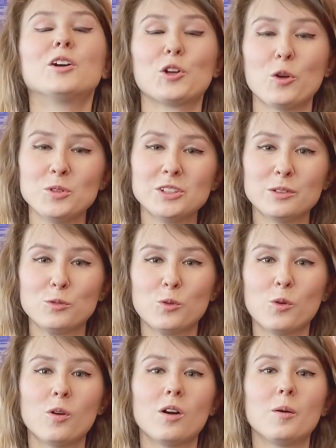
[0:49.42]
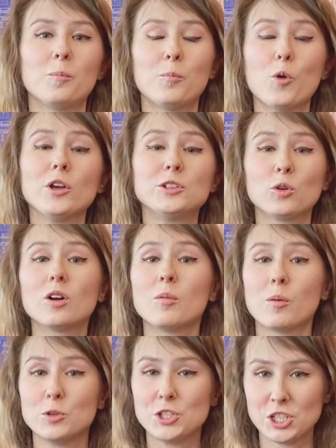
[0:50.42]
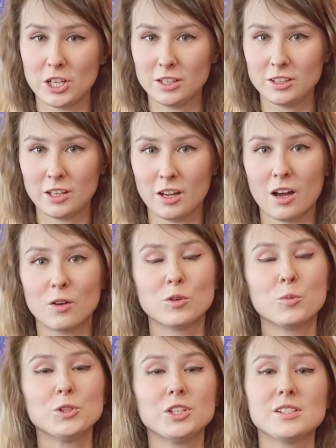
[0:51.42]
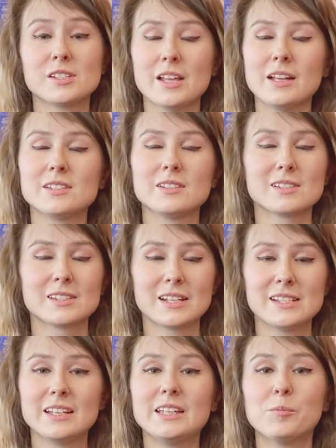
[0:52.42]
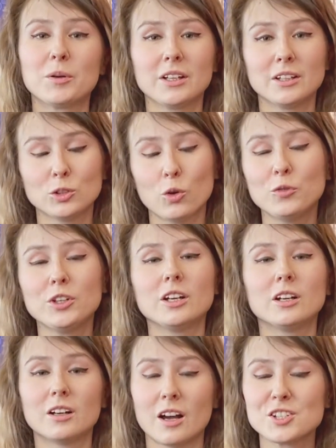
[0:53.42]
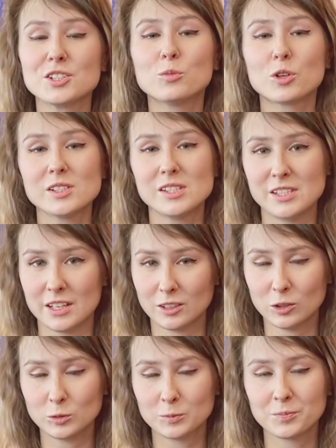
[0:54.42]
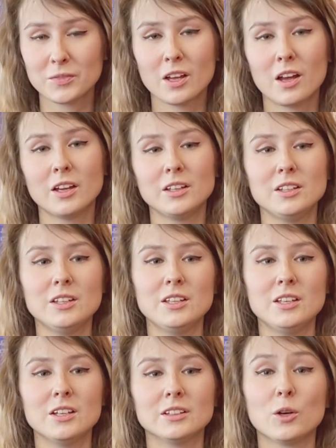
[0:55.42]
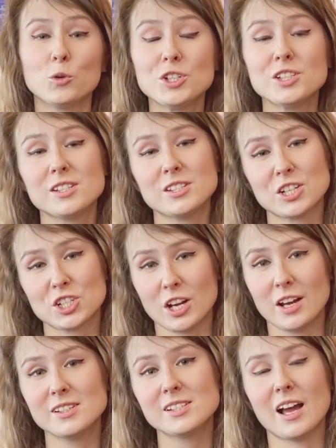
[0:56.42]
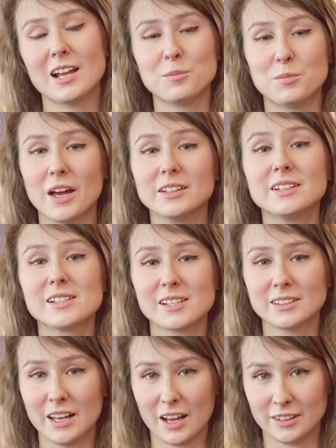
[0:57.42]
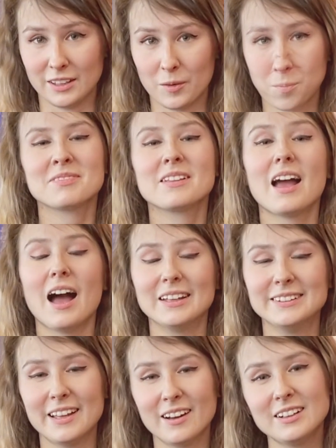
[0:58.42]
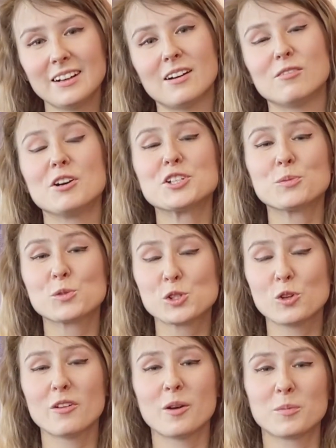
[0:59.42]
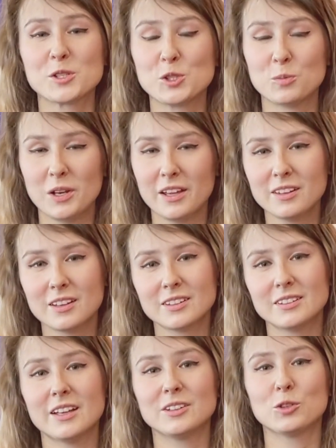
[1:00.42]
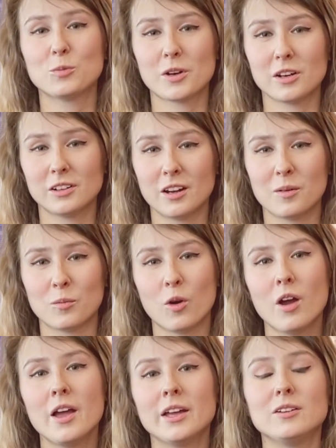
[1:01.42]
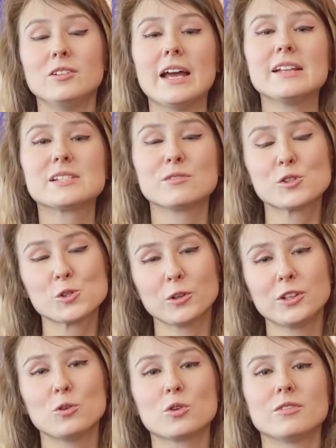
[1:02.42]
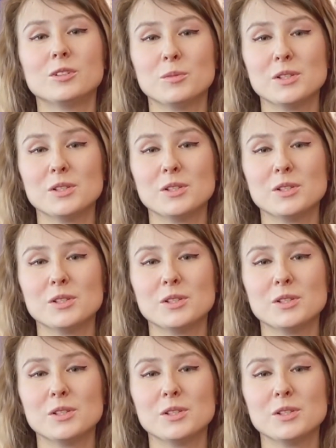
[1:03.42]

Кроме того, по итогам обучения вы будете знать стратегии подготовки к каждому разделу и научитесь решать олимпиадные задания. Однако важным условием поступления на данную программу является высокий уровень